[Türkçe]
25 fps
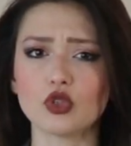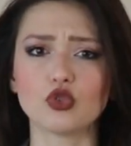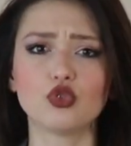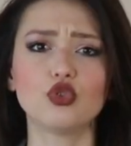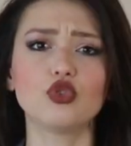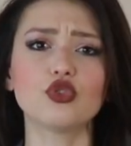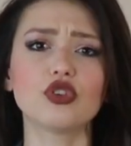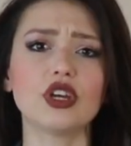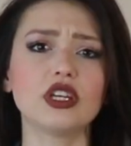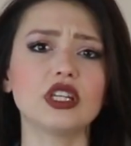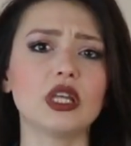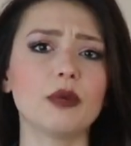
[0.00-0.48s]

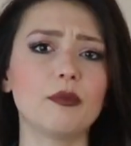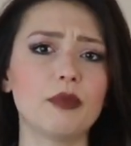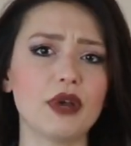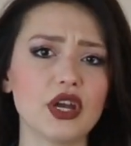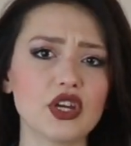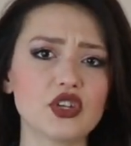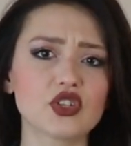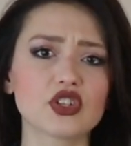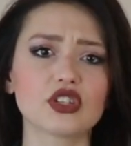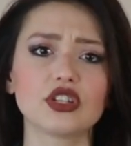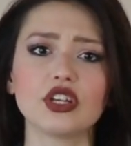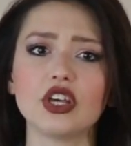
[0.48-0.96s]
Türkiye'de
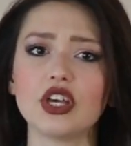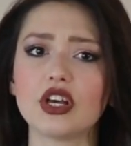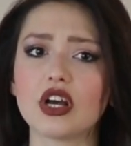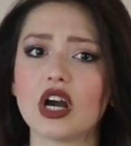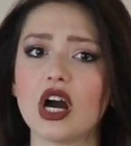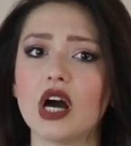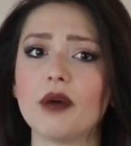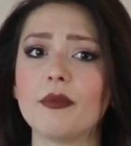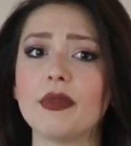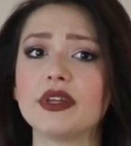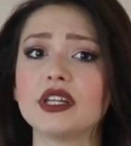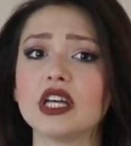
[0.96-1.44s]
5 yıl
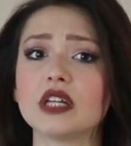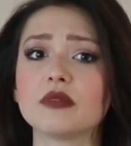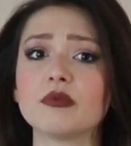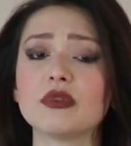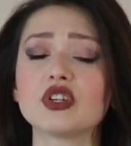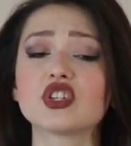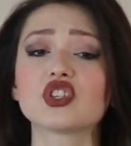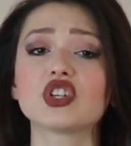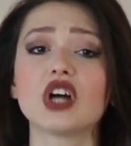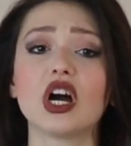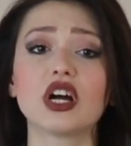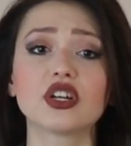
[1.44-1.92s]
ikamet
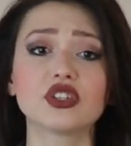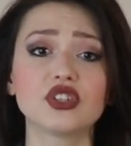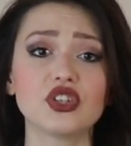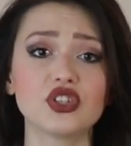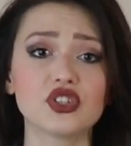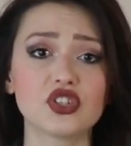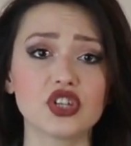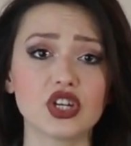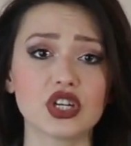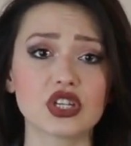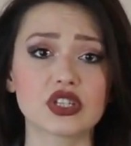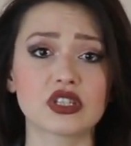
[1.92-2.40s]
etme şartı
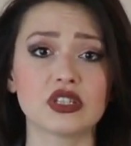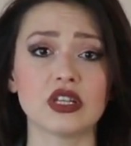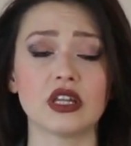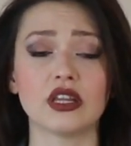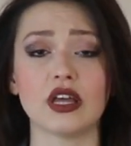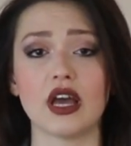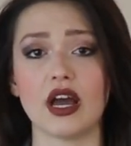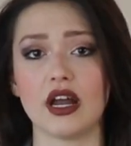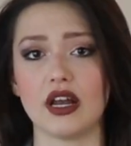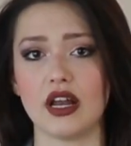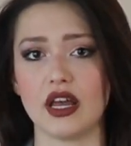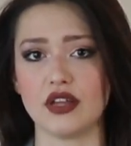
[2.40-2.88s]
içerisinde
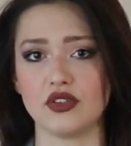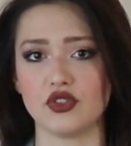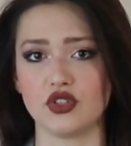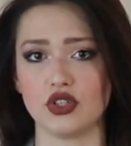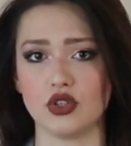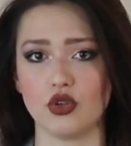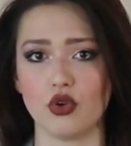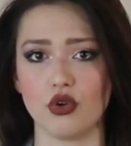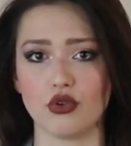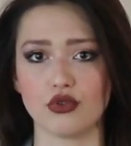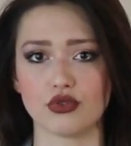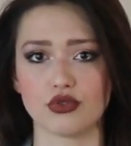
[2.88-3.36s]

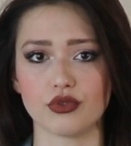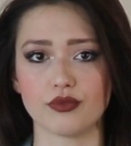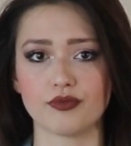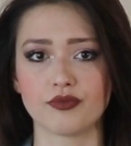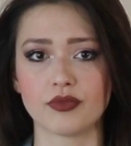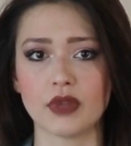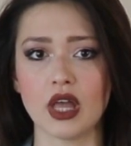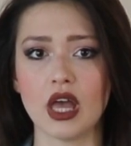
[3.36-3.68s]
değerlendiriliyordu.